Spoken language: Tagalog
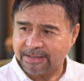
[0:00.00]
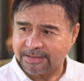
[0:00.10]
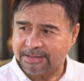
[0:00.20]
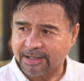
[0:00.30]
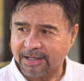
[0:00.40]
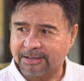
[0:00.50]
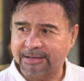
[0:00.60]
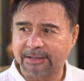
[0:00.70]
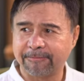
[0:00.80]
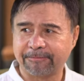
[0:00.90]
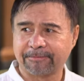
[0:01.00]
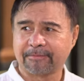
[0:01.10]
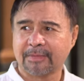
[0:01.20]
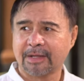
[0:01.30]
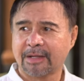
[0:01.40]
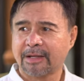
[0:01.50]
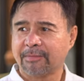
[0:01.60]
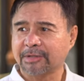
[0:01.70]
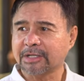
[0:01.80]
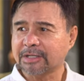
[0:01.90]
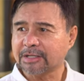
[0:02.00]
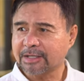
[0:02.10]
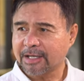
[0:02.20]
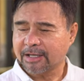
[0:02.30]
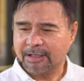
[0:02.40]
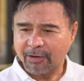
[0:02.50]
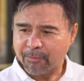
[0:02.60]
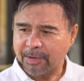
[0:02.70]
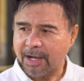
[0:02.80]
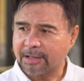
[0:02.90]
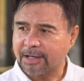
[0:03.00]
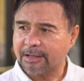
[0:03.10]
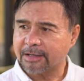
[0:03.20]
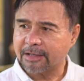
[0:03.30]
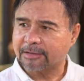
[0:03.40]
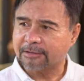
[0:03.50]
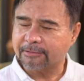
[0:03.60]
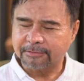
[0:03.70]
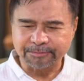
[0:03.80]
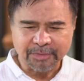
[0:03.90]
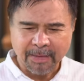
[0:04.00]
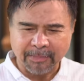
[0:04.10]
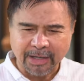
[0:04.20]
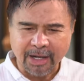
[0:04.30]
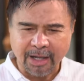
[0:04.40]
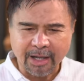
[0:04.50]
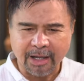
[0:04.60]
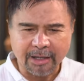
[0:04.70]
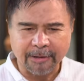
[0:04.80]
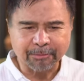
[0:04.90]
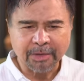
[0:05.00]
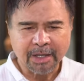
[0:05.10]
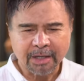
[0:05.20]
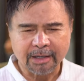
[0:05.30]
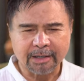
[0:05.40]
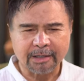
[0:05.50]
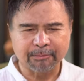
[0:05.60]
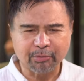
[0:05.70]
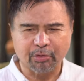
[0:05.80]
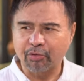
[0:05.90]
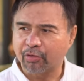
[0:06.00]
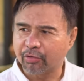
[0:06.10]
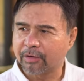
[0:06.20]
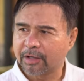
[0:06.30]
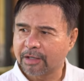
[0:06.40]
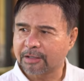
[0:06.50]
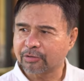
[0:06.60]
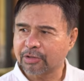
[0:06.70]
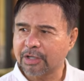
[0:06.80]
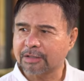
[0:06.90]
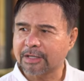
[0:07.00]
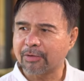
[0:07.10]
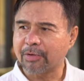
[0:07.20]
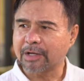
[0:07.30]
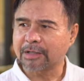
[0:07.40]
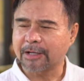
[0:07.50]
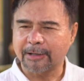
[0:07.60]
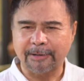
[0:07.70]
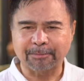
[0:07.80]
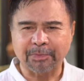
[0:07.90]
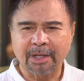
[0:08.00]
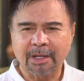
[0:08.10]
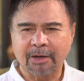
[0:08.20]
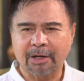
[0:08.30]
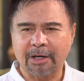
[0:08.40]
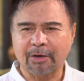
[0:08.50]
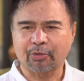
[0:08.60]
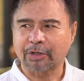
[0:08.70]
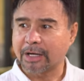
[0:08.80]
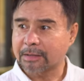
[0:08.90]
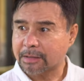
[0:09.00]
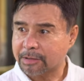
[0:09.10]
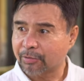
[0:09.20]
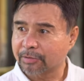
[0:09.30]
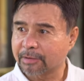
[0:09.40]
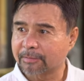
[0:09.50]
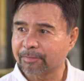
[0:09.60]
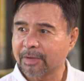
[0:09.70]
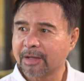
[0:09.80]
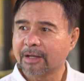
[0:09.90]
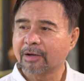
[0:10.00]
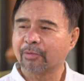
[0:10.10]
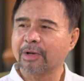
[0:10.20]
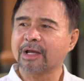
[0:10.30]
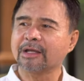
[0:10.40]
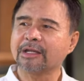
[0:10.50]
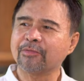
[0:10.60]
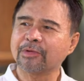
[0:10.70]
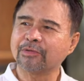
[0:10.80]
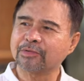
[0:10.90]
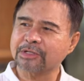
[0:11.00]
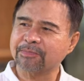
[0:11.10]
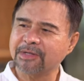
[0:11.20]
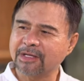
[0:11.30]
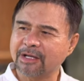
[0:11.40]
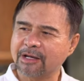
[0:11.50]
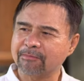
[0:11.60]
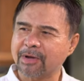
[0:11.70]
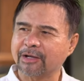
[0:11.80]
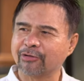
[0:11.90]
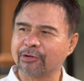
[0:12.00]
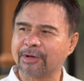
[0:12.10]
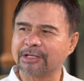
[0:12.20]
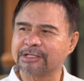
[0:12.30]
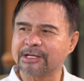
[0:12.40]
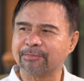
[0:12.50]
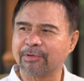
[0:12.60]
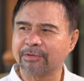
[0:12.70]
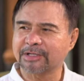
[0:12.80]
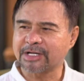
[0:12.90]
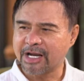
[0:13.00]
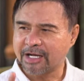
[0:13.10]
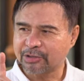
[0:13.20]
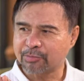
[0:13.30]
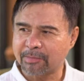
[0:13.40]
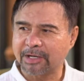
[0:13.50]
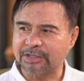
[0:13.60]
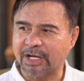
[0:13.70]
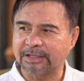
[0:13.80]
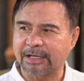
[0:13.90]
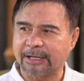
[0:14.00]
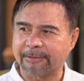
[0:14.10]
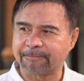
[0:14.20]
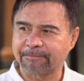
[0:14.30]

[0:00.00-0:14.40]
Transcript: third grade. Mm-hmm. Matitindi. Kaya kung pag-aaralan natin yung pagkakabuo uh, nitong tinatawag na uh, organisasyon, Walang iniwan doon sa pinili ng Panginoon ng mga disipulo. Isa lang ang sumablay sa kanila.